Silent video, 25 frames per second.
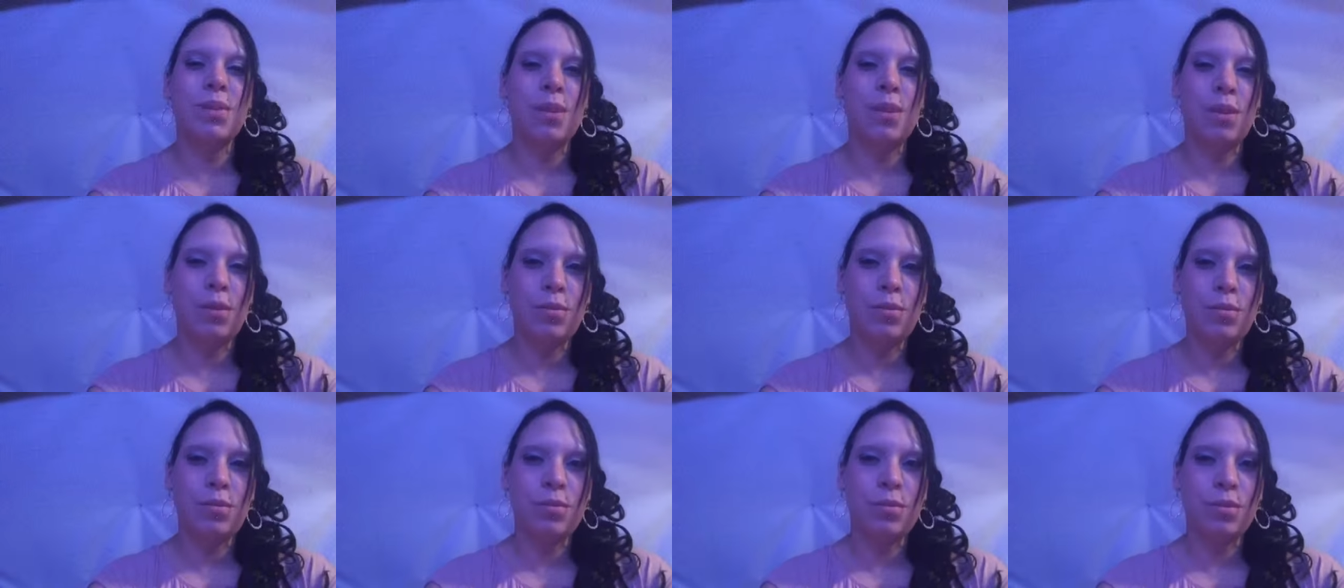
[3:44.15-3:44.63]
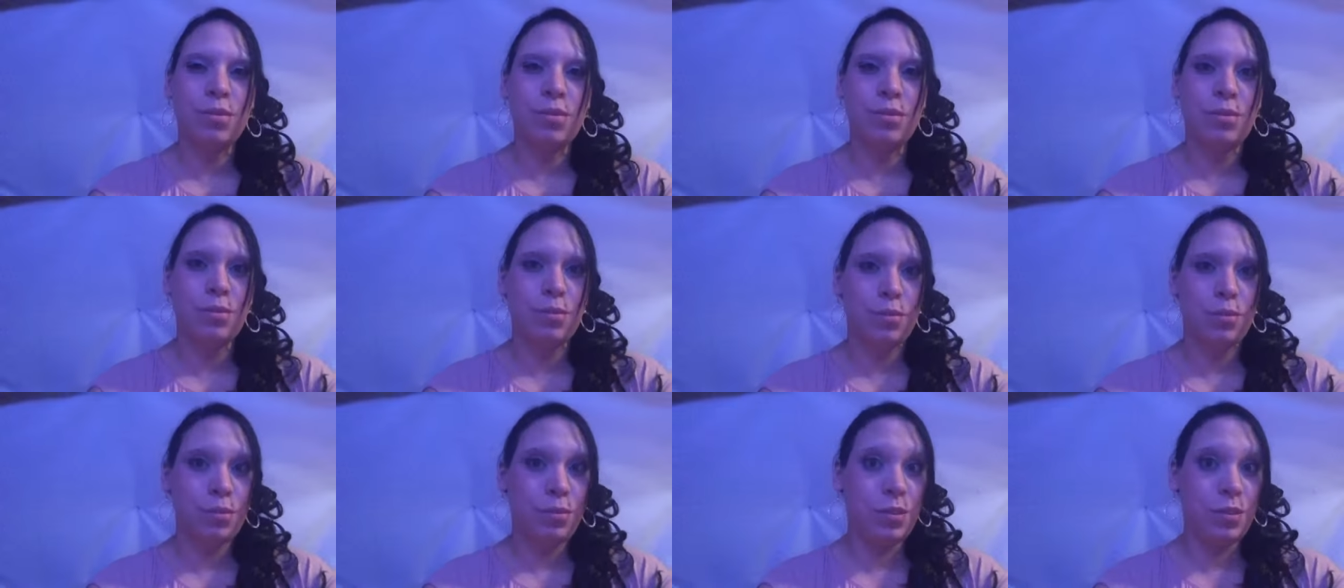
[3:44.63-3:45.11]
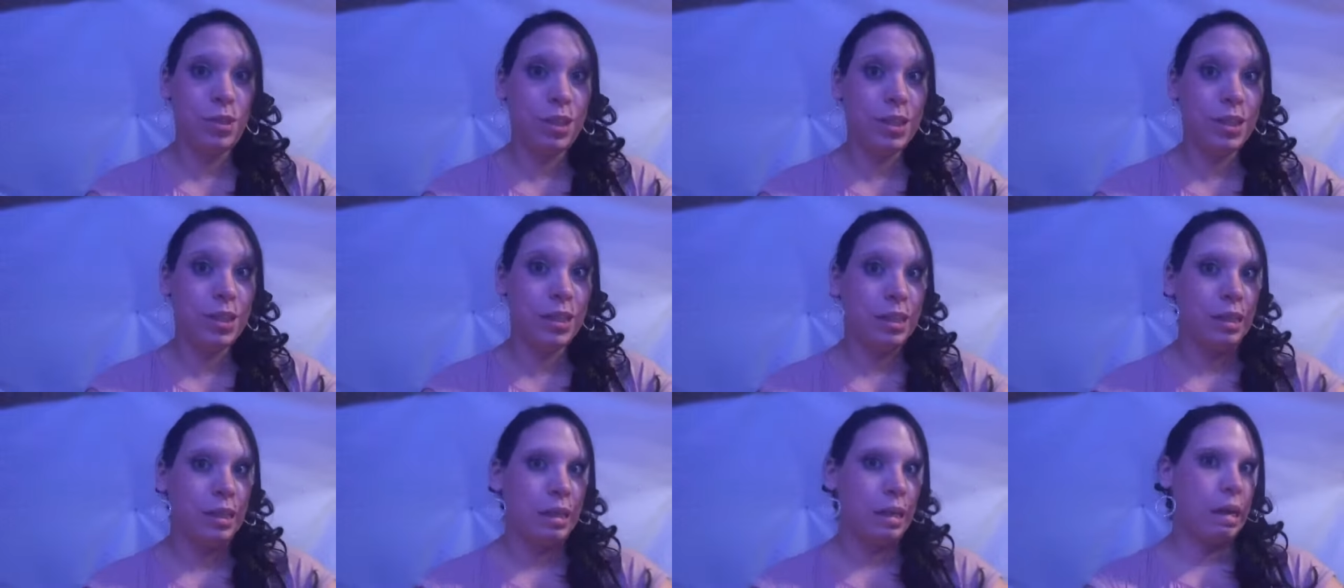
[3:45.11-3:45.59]
auch Süßig
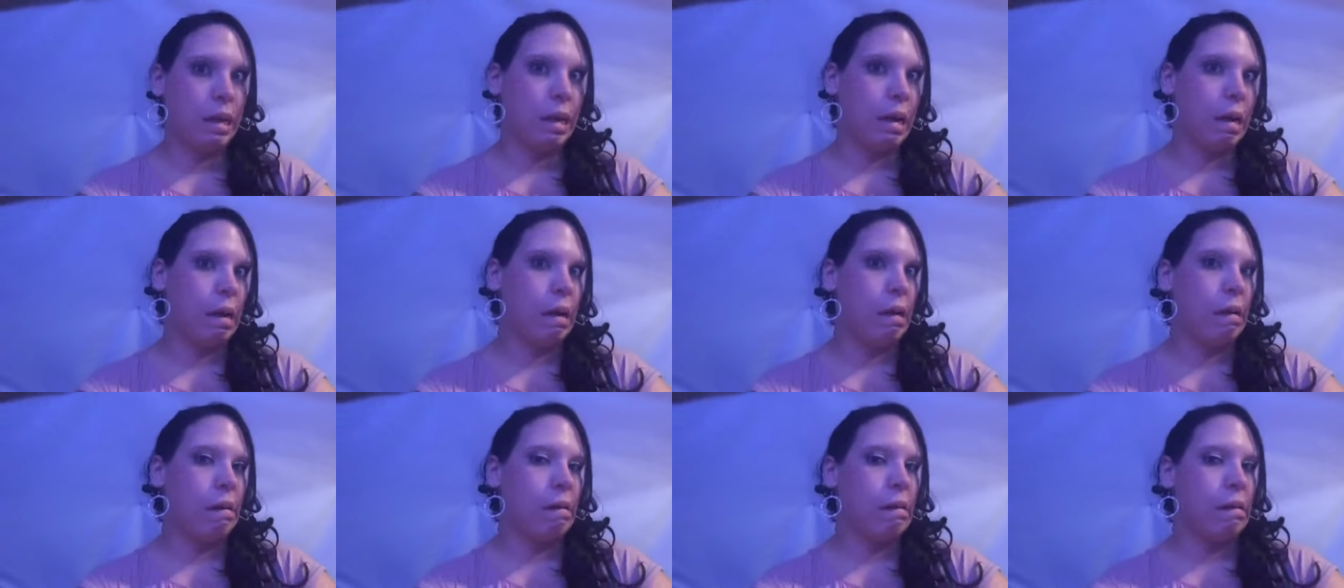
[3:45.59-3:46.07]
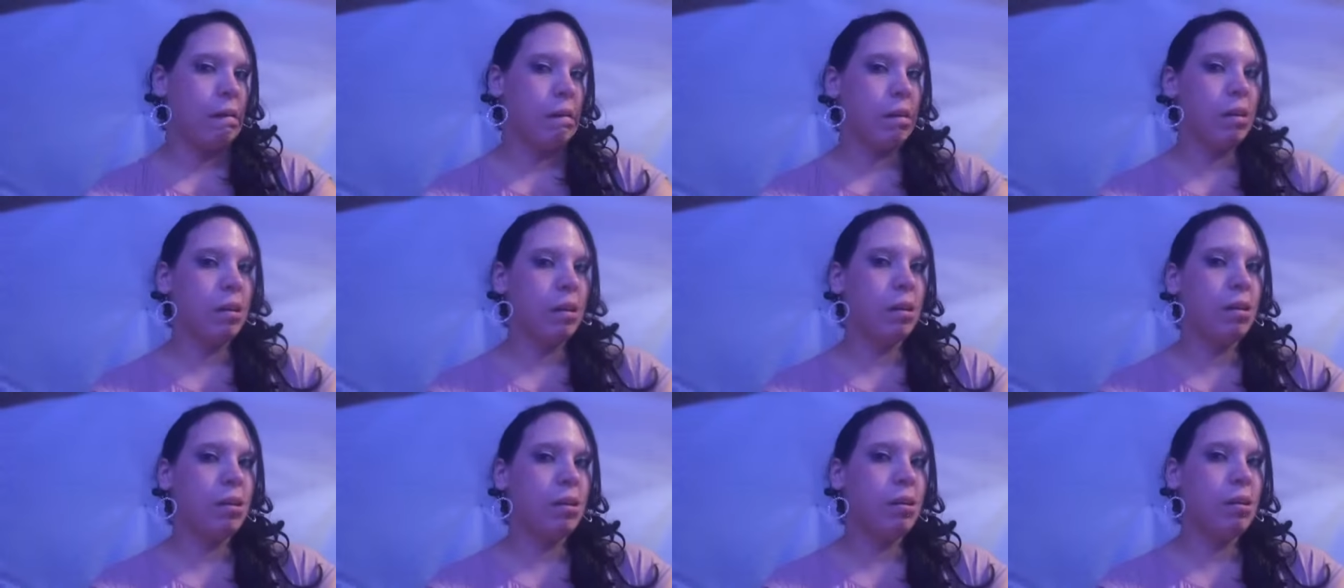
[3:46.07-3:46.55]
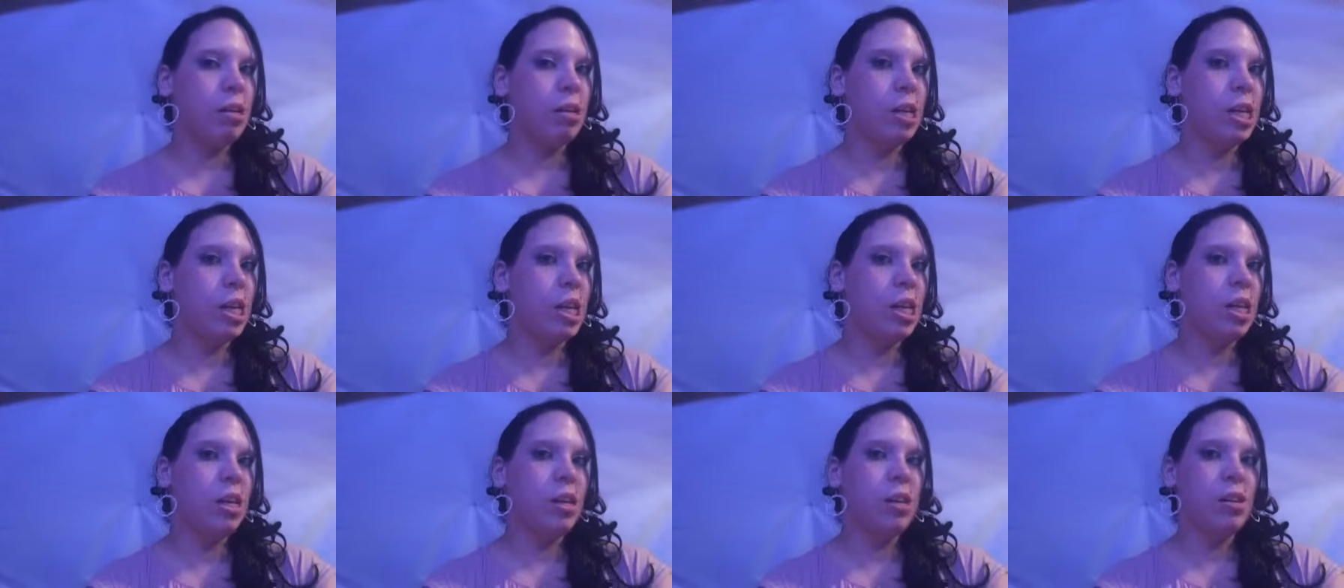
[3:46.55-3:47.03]

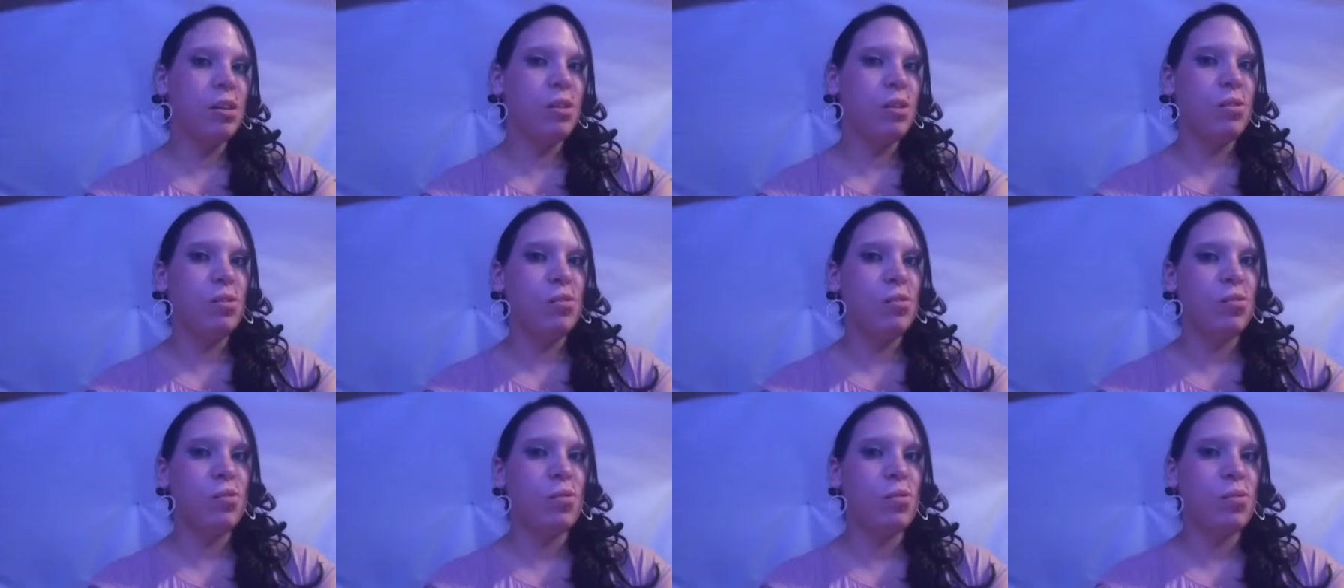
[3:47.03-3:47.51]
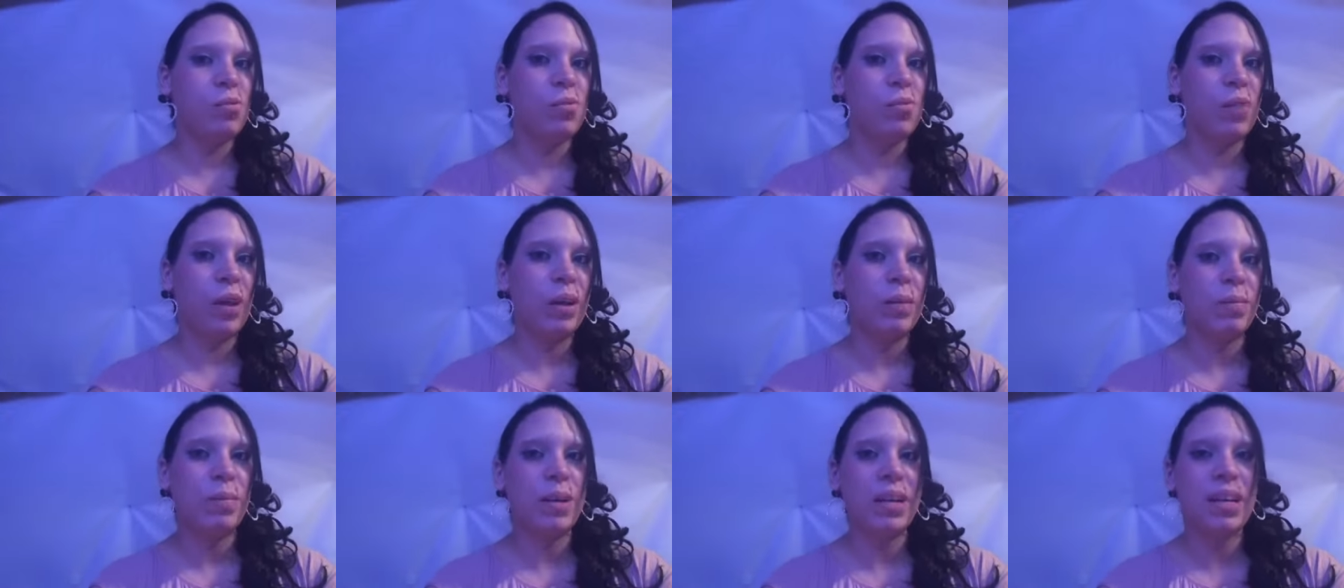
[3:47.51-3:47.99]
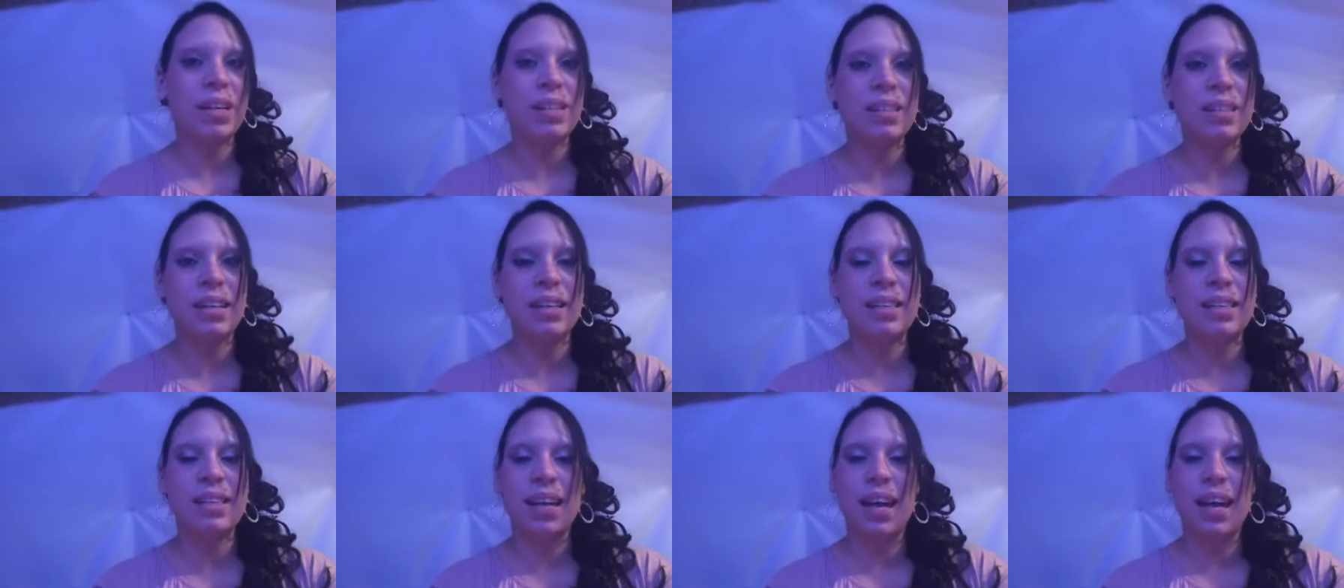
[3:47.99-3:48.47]
Süßigkeiten, soweit man
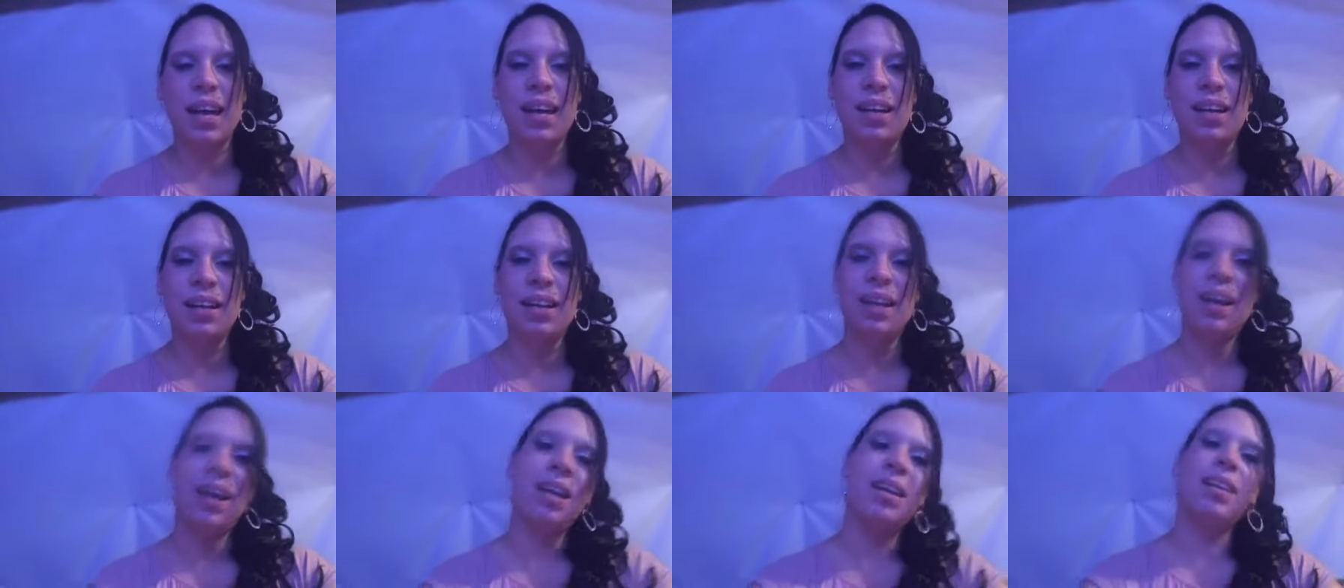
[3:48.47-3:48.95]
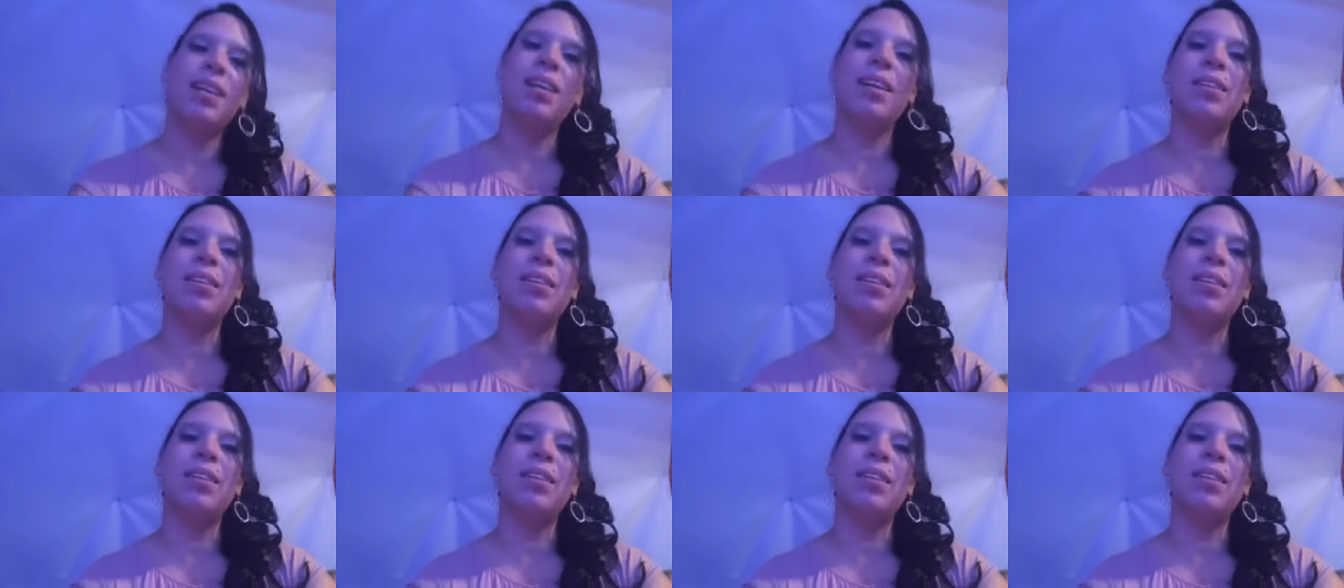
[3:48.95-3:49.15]
das halt sagen kann.